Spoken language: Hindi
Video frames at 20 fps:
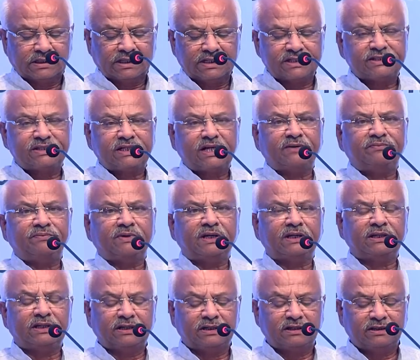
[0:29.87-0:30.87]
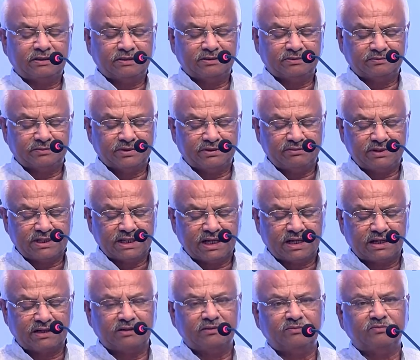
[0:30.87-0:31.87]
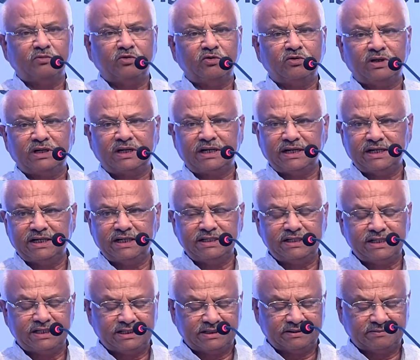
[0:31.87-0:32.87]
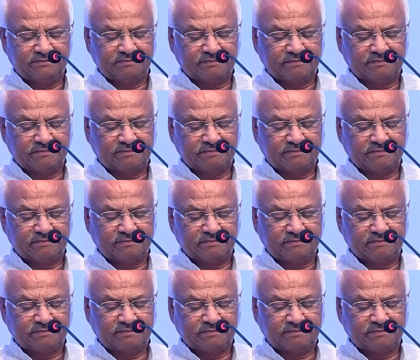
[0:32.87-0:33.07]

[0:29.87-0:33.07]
गेस्ट ऑफ ऑनर बीवीआर मोहन रेड्डी जी